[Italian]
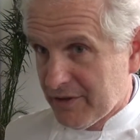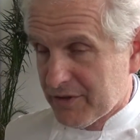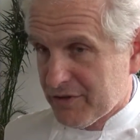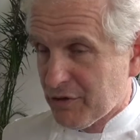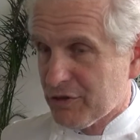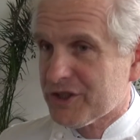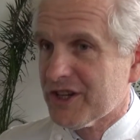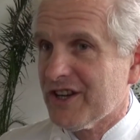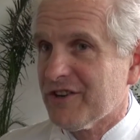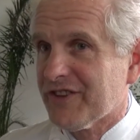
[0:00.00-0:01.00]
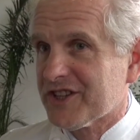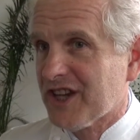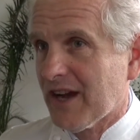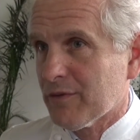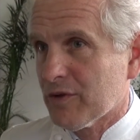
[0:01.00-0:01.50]
questo dolce lo
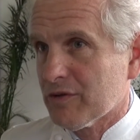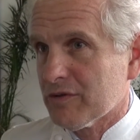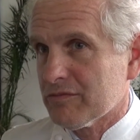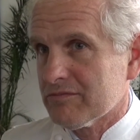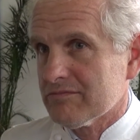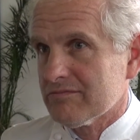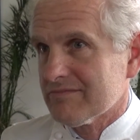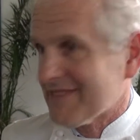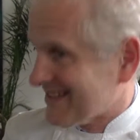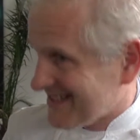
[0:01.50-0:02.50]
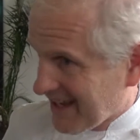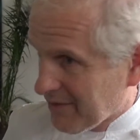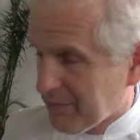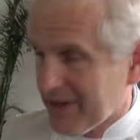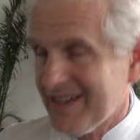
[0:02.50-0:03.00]
facciamo da
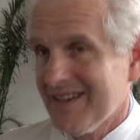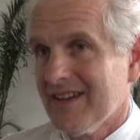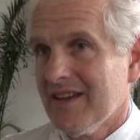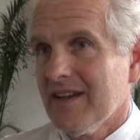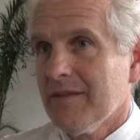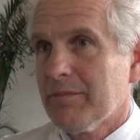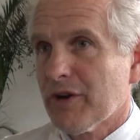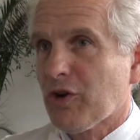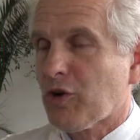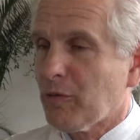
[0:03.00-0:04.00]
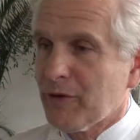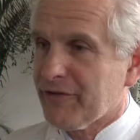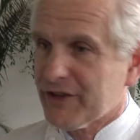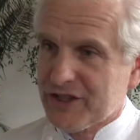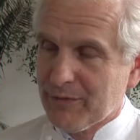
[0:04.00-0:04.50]
sempre, però come lo
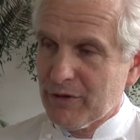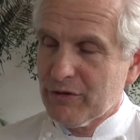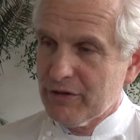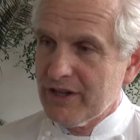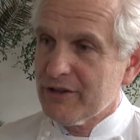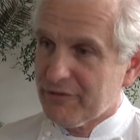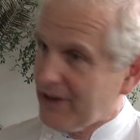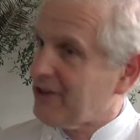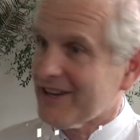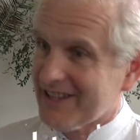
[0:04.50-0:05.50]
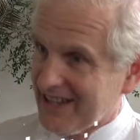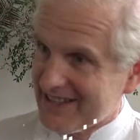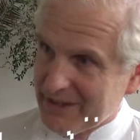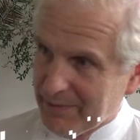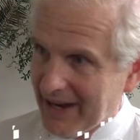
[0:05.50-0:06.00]
facciamo noi lo fanno anche da
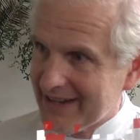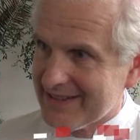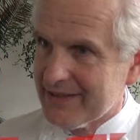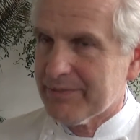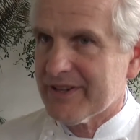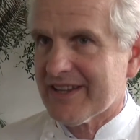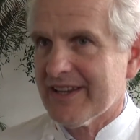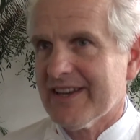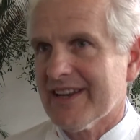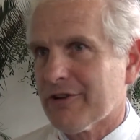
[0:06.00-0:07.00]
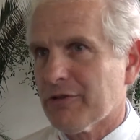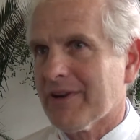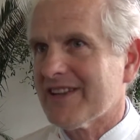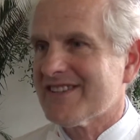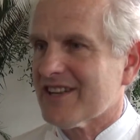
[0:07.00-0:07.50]
altre parti, perché la
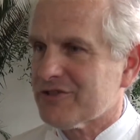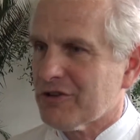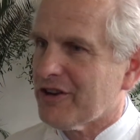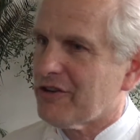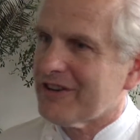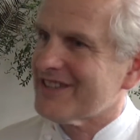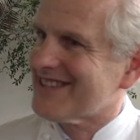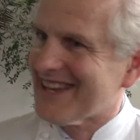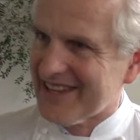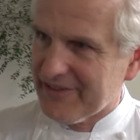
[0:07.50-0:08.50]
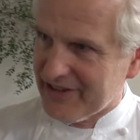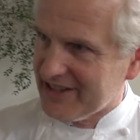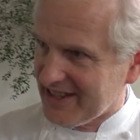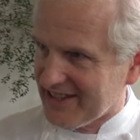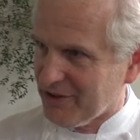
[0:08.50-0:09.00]
globalizzazione non è stata
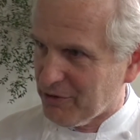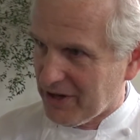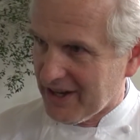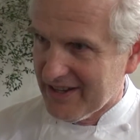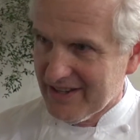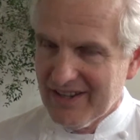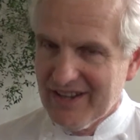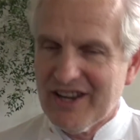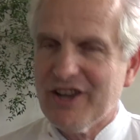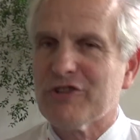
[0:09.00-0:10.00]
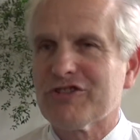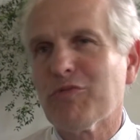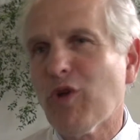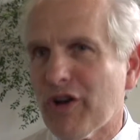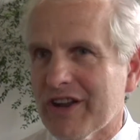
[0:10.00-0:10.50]
inventata ora. Le cose
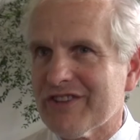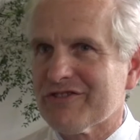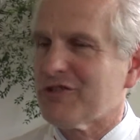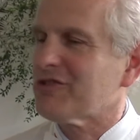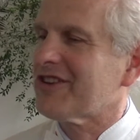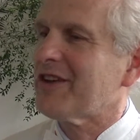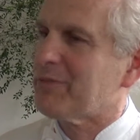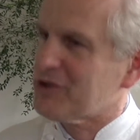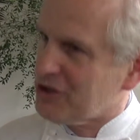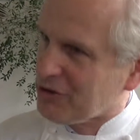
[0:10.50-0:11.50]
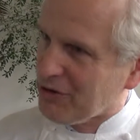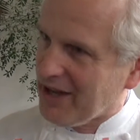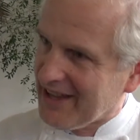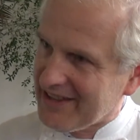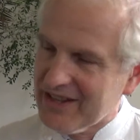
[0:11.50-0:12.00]
buone sono sempre
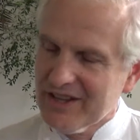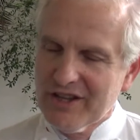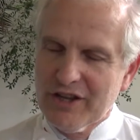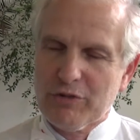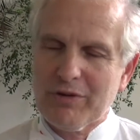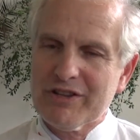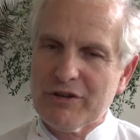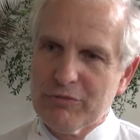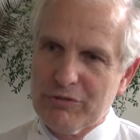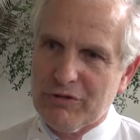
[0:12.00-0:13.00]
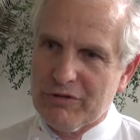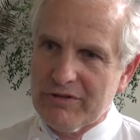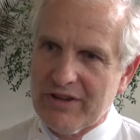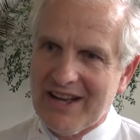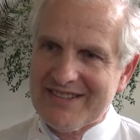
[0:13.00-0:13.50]
circolate. Quando uno
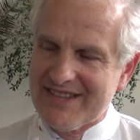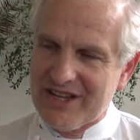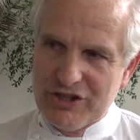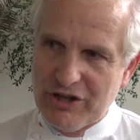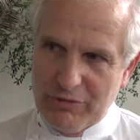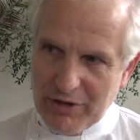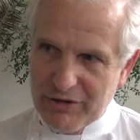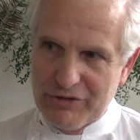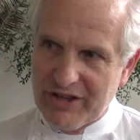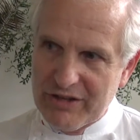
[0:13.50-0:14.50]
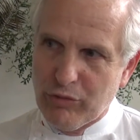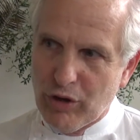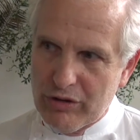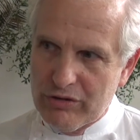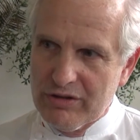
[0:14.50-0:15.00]
assaggia qualcosa di
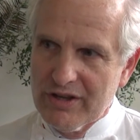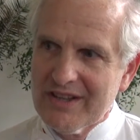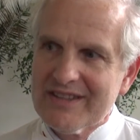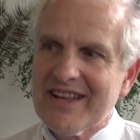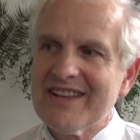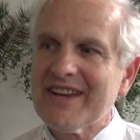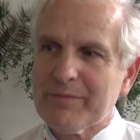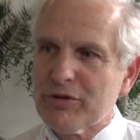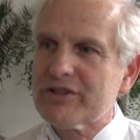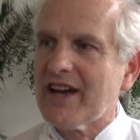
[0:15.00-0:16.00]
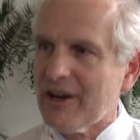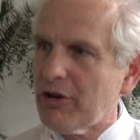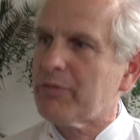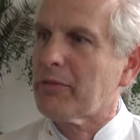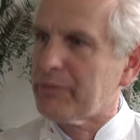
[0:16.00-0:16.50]
buono tende a portarlo
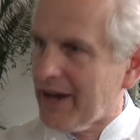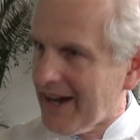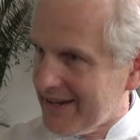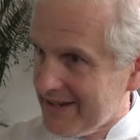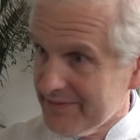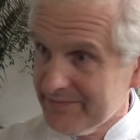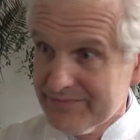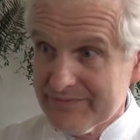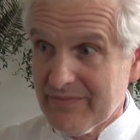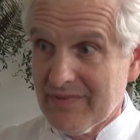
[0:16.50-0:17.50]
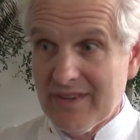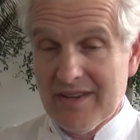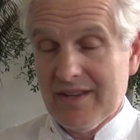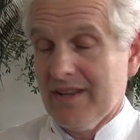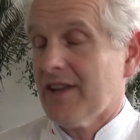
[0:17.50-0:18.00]
ai propri cari
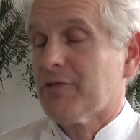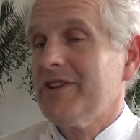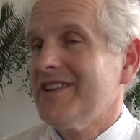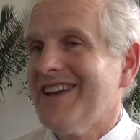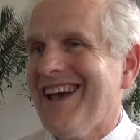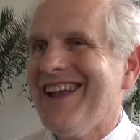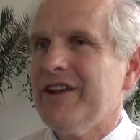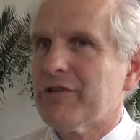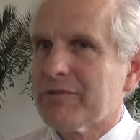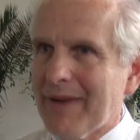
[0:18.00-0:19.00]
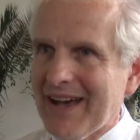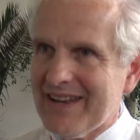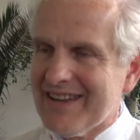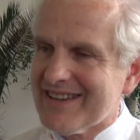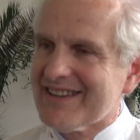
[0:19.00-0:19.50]
e quindi è
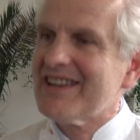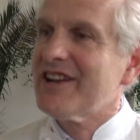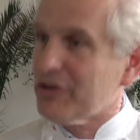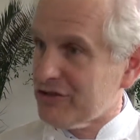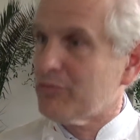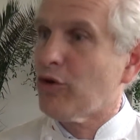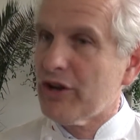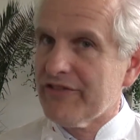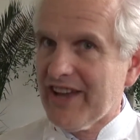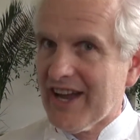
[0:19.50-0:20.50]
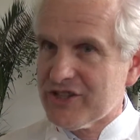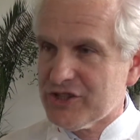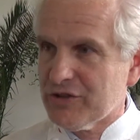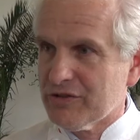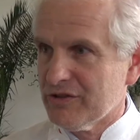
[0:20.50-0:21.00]
normale che le cose buone
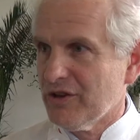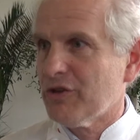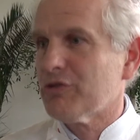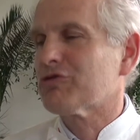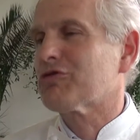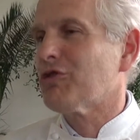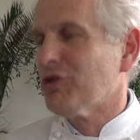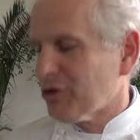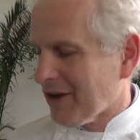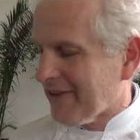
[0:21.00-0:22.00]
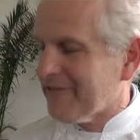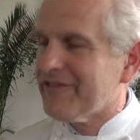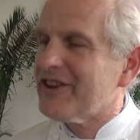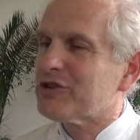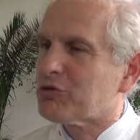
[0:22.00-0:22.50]
viaggino non solo ora
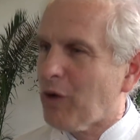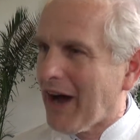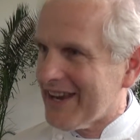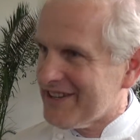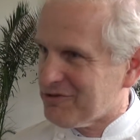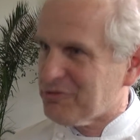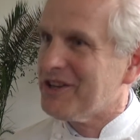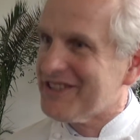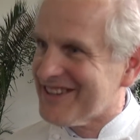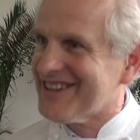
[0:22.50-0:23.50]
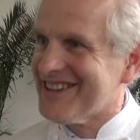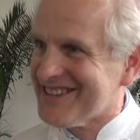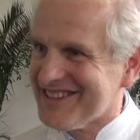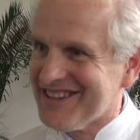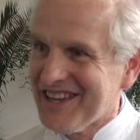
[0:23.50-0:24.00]
virtuali su
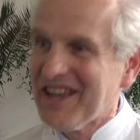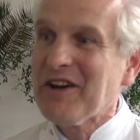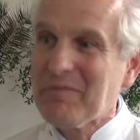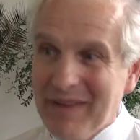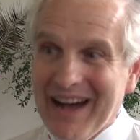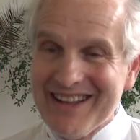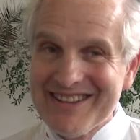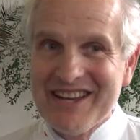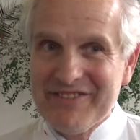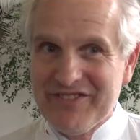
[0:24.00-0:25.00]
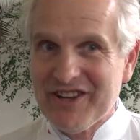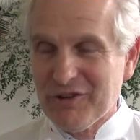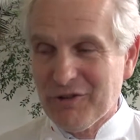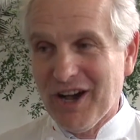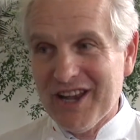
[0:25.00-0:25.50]
internet, ma
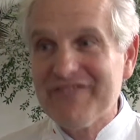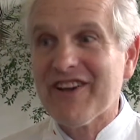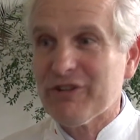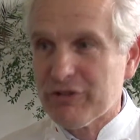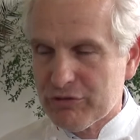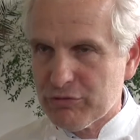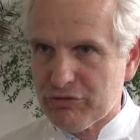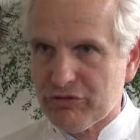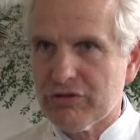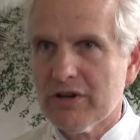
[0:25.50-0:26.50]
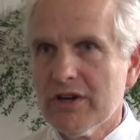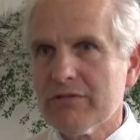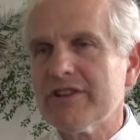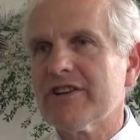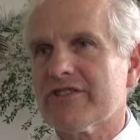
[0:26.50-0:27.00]
davvero a livello di gusto.
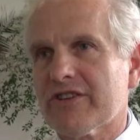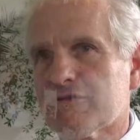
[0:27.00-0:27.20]
Quindi cosa